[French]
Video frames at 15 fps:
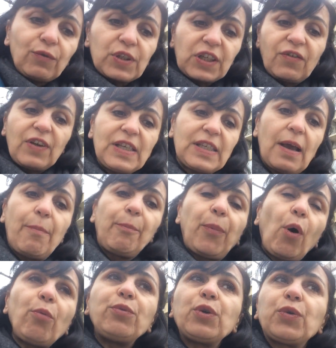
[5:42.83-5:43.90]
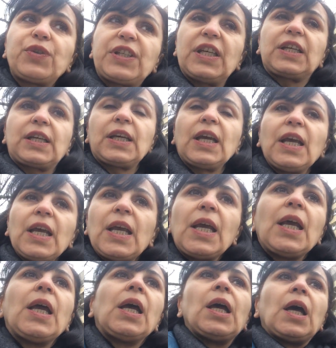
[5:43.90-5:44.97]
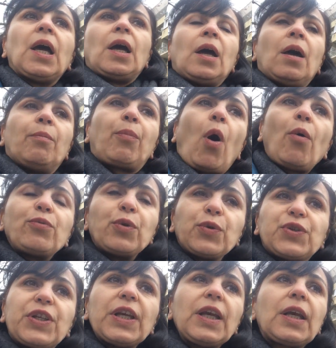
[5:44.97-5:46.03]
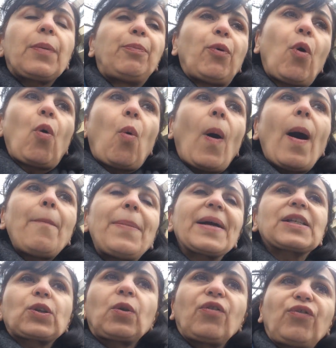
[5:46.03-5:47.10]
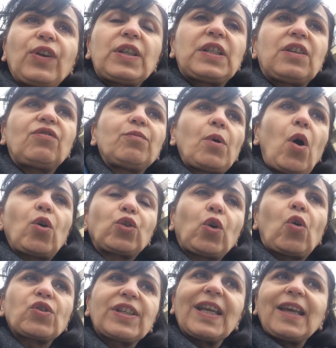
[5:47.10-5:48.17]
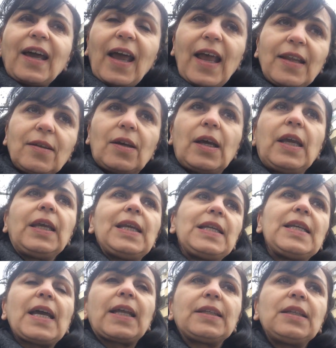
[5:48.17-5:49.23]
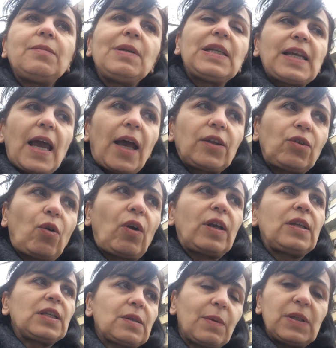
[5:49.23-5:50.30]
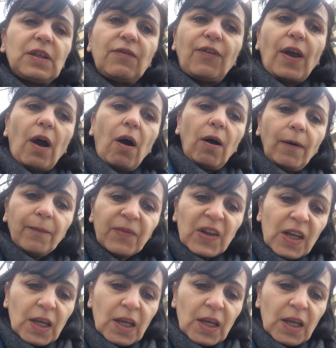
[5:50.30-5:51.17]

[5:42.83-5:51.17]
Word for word: vous savez, c'est un probiotique. Probiotique, pourquoi Parce qu'effectivement, dans ces graines, il y a 10 milliards d'organismes différents.